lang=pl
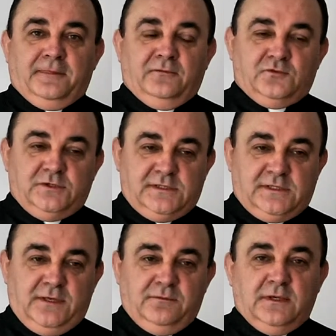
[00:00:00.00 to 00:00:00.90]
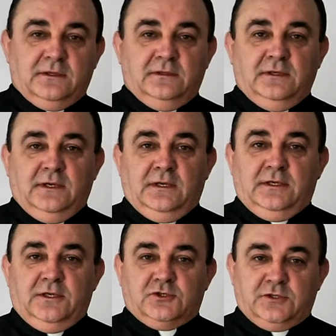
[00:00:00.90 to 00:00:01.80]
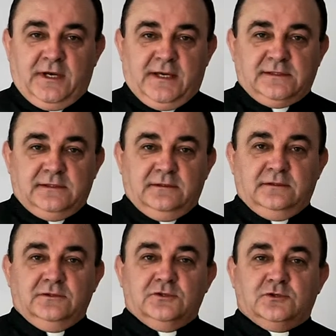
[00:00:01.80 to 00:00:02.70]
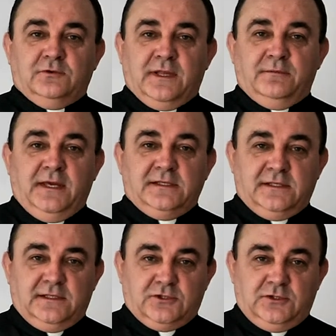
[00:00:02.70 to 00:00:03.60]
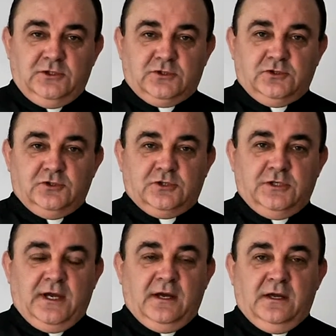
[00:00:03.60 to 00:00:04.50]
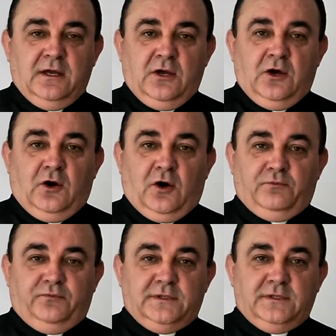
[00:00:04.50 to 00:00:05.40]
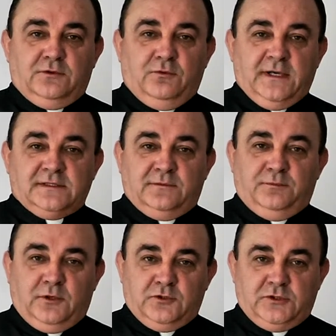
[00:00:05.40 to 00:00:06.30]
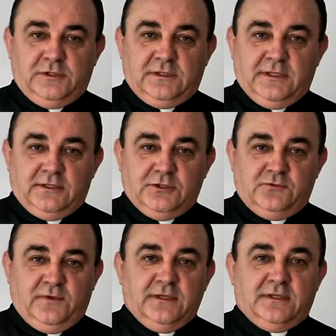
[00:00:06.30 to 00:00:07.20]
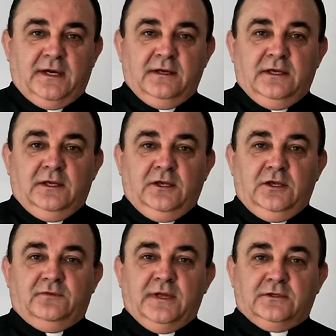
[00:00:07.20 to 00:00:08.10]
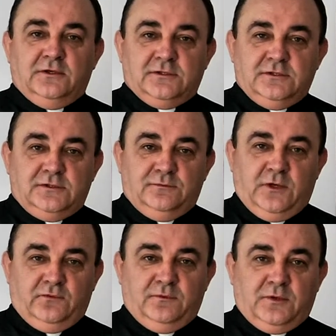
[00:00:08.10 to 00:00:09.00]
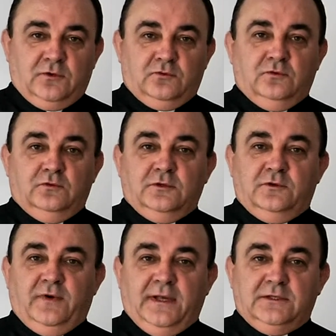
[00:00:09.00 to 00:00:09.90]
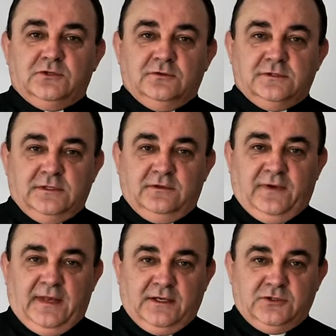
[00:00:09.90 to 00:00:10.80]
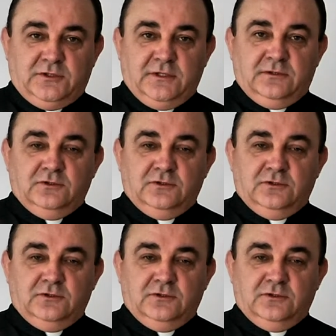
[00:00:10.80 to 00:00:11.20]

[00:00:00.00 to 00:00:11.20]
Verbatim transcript: Wszystkim jeszcze raz składam najserdeczniejsze życzenia obfitych łask Bożych na te święta, i w nadchodzącym nowym roku 2012.